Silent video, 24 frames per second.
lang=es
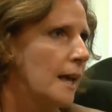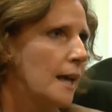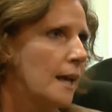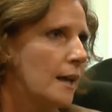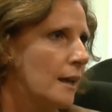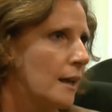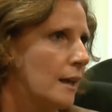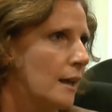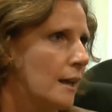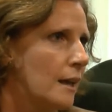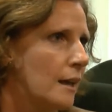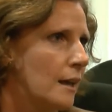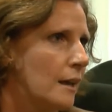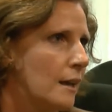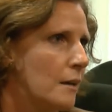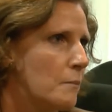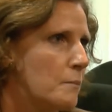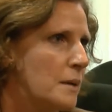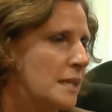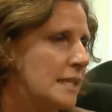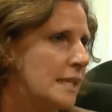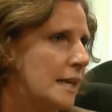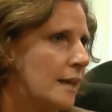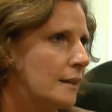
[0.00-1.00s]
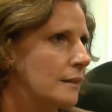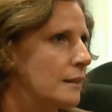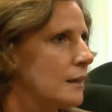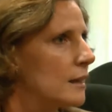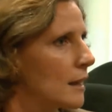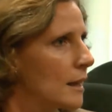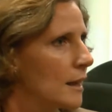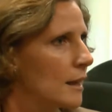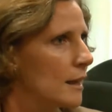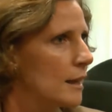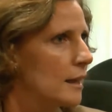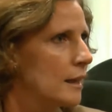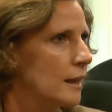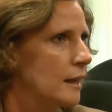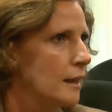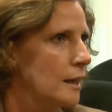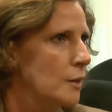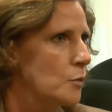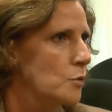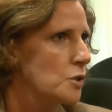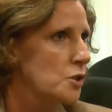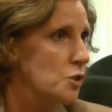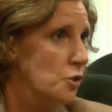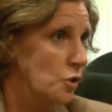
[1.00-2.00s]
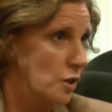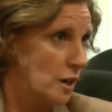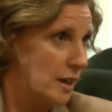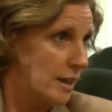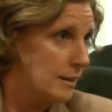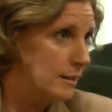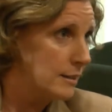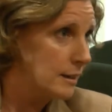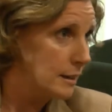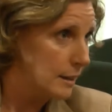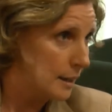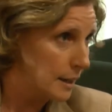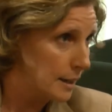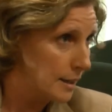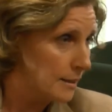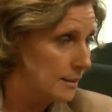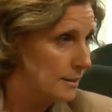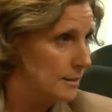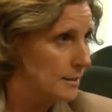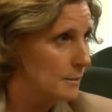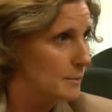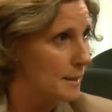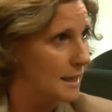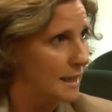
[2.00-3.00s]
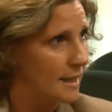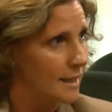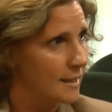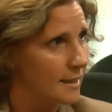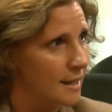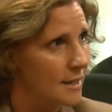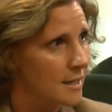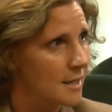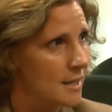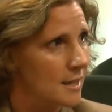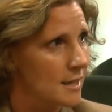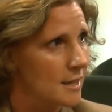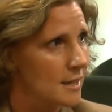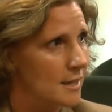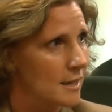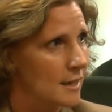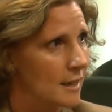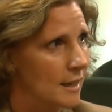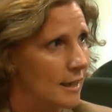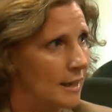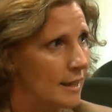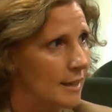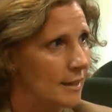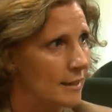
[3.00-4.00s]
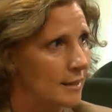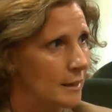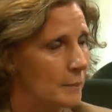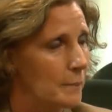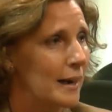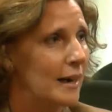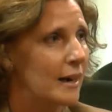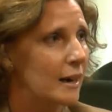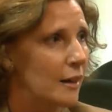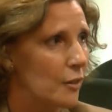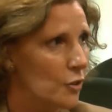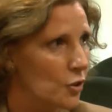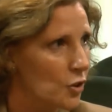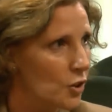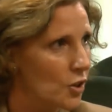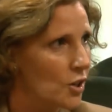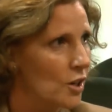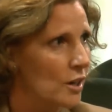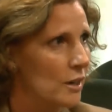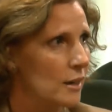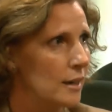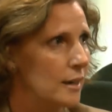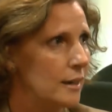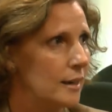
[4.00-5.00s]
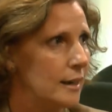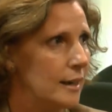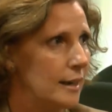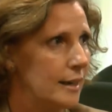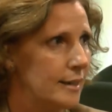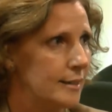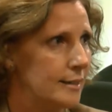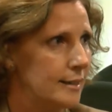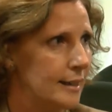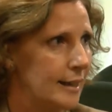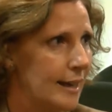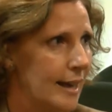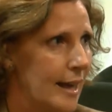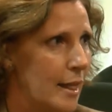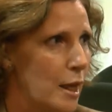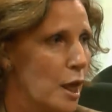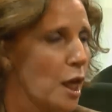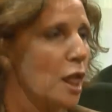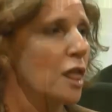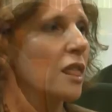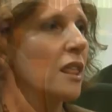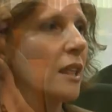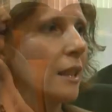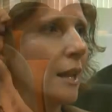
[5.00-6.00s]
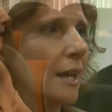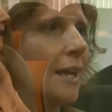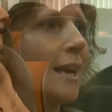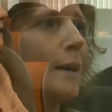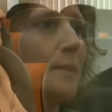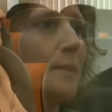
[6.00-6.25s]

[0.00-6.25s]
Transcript: Eh, pensad que nuestro cliente, el cliente de Market Access, el cliente pagador, el cliente que ha de decidir la